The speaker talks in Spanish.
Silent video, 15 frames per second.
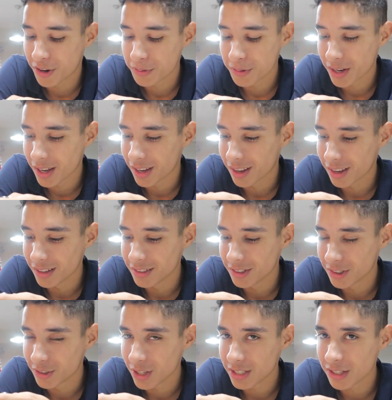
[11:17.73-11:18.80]
Como que
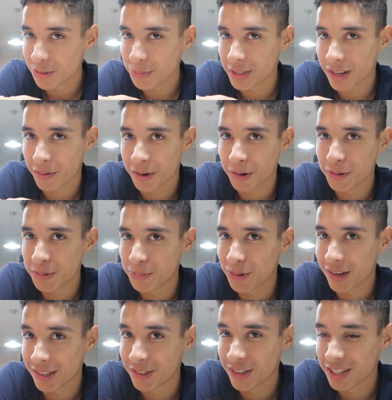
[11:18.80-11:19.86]
yo estoy haciendo mi trabajo bien
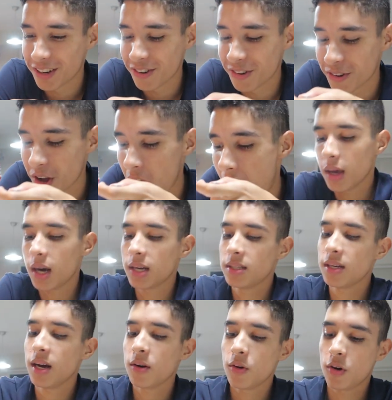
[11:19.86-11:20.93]
porque estoy en rojo. Así
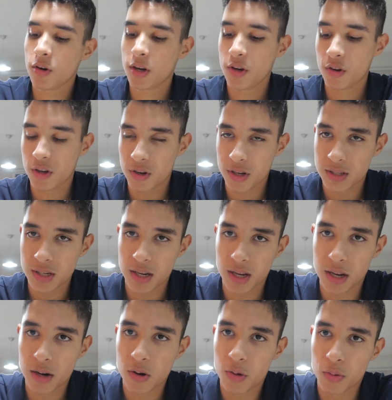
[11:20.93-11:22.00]
es algo lo que yo quiero hacer en
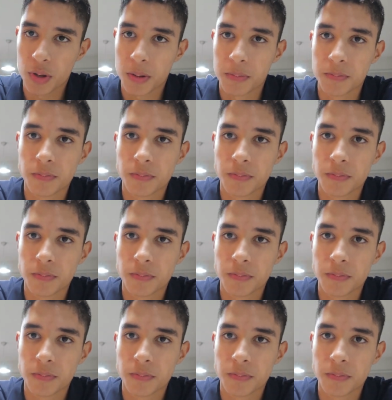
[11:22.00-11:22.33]
el lobby.